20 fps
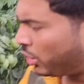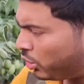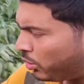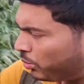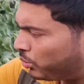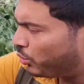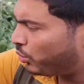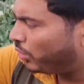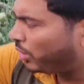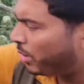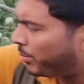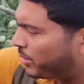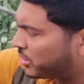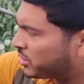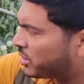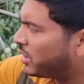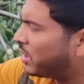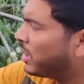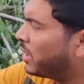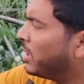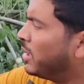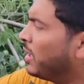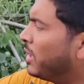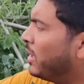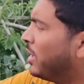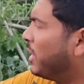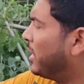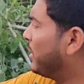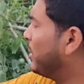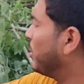একদম ধরে মাসাল্লাহ
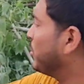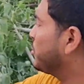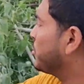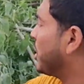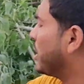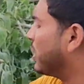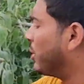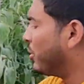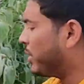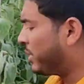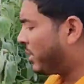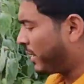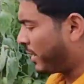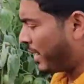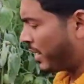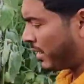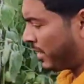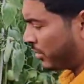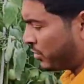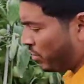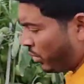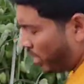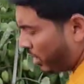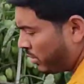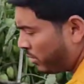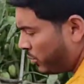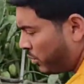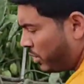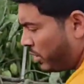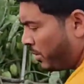একদম সাদা হয়ে থাকে একটা ছড়ার
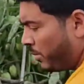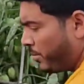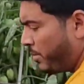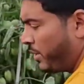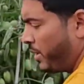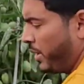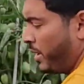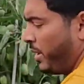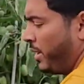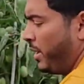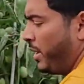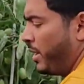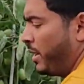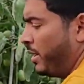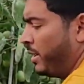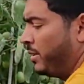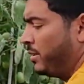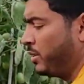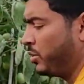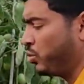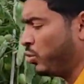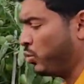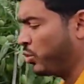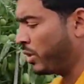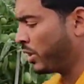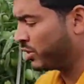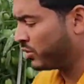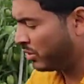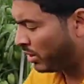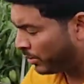মধ্যে এখানে এই যে ছোটো
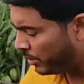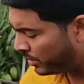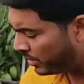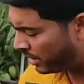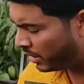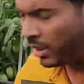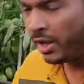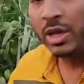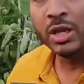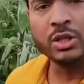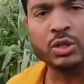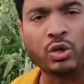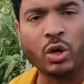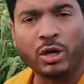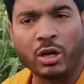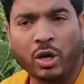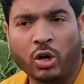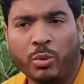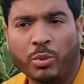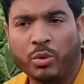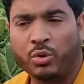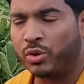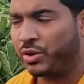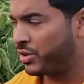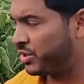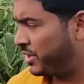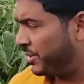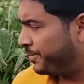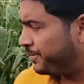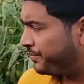একটা ছড়ার মধ্যে ছয়টা টমেটো
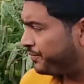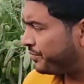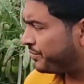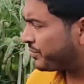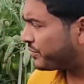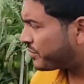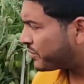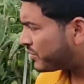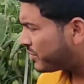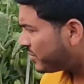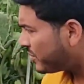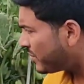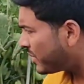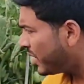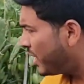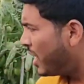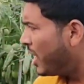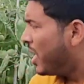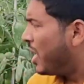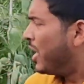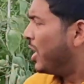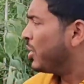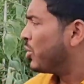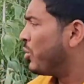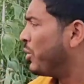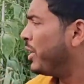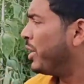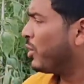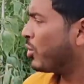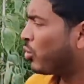আসছে তো
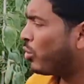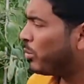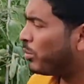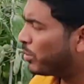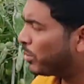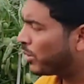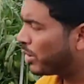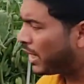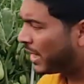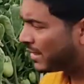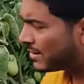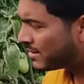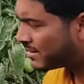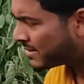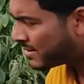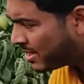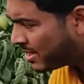এরকম গাছ